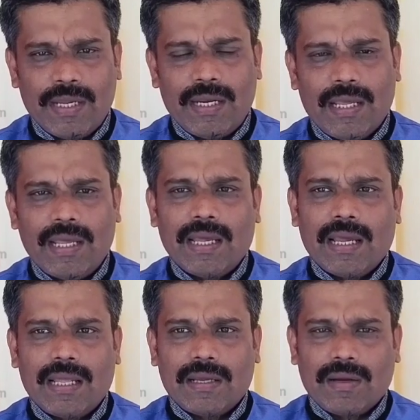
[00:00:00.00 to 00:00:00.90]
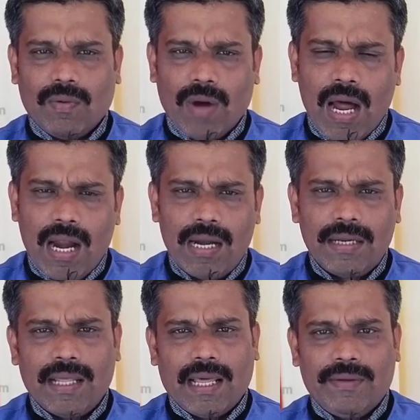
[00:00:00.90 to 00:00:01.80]
துறையில்
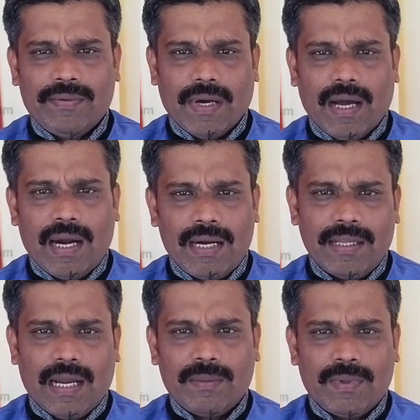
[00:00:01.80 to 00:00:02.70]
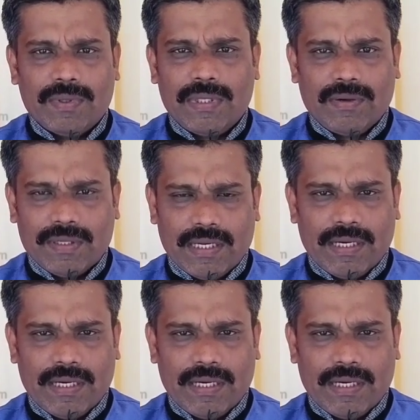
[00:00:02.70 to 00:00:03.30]
ஆழ்ந்த அறிவு ஆழ்ந்த அனுபவத்தை அவங்க